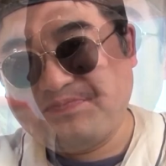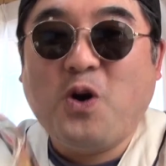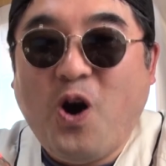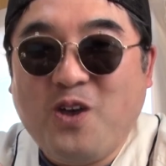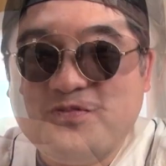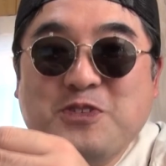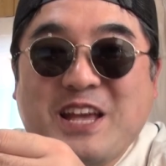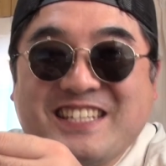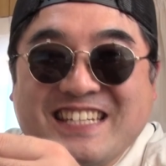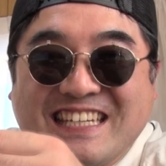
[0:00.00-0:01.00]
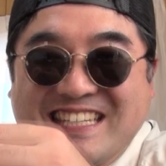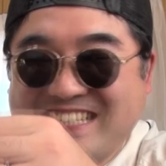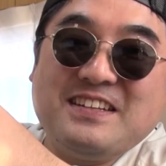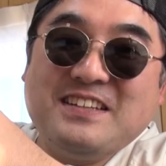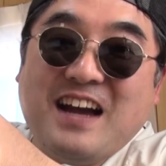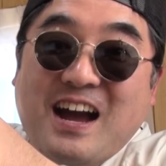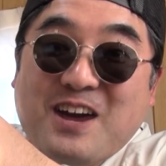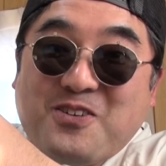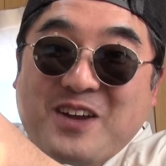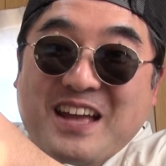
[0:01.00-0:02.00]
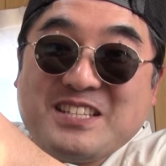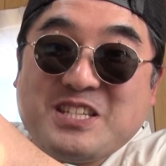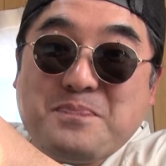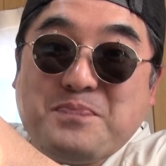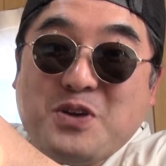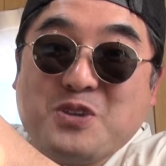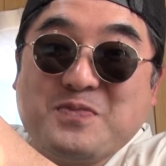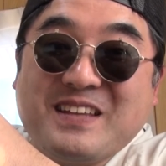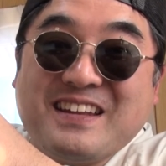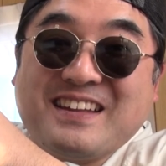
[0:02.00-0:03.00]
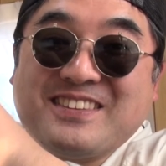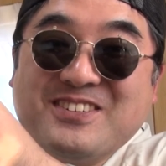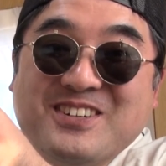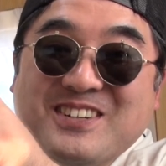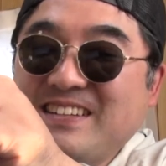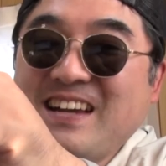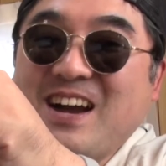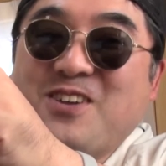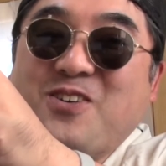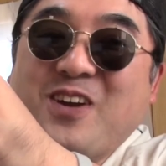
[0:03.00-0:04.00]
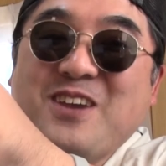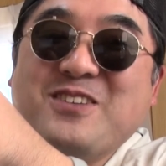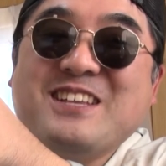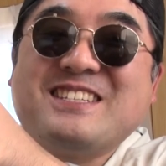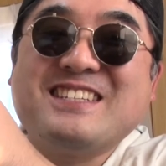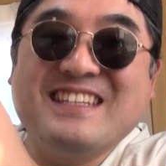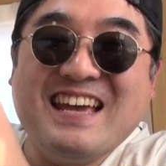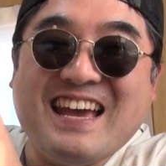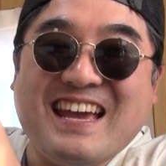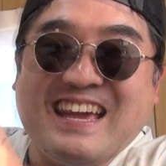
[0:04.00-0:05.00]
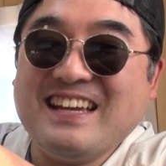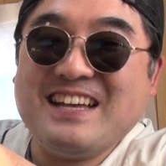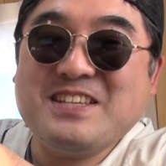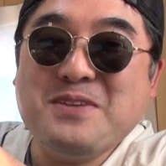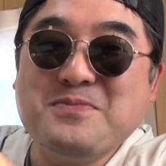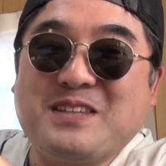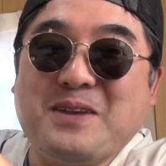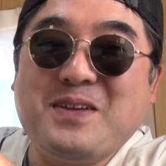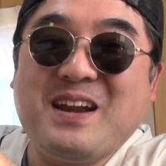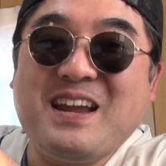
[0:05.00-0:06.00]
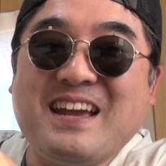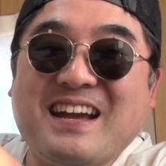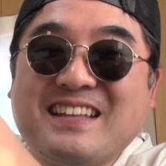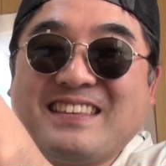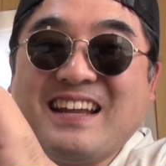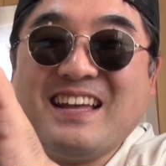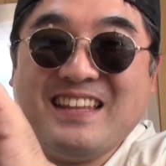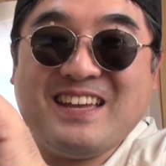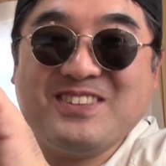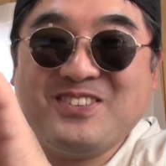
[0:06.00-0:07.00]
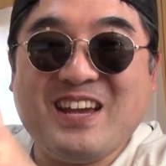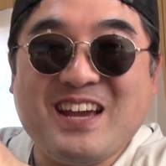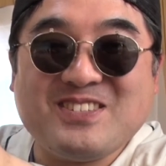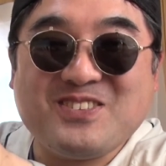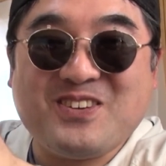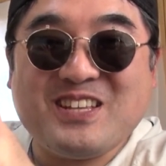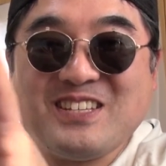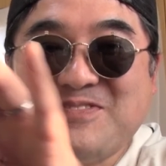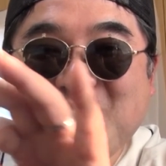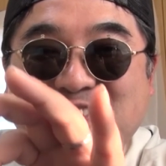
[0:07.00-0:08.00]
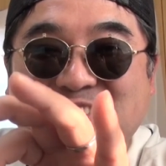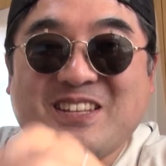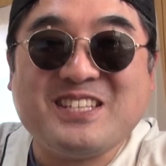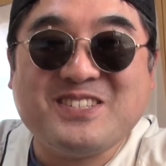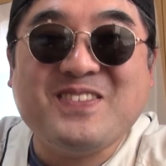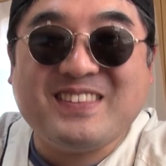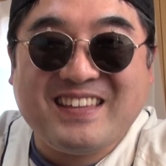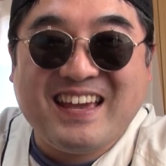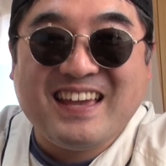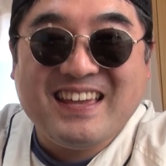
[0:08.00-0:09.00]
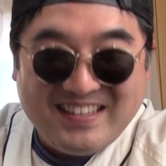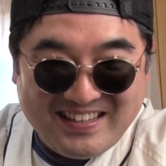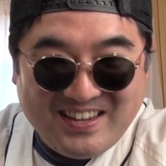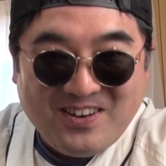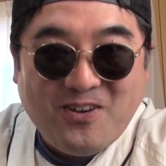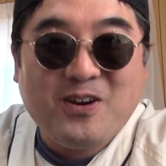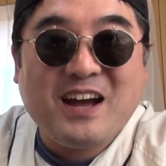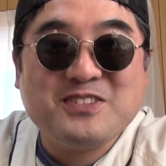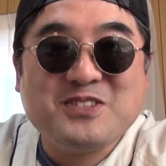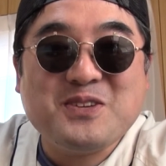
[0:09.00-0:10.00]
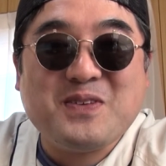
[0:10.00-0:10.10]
お嬉しいいや、これ、ジップロックみたいになってる。いや、これ嬉しいね。いや、全部食べられへんかったらね、とりあえずこれでふっとね、閉めて、ね、保管すれ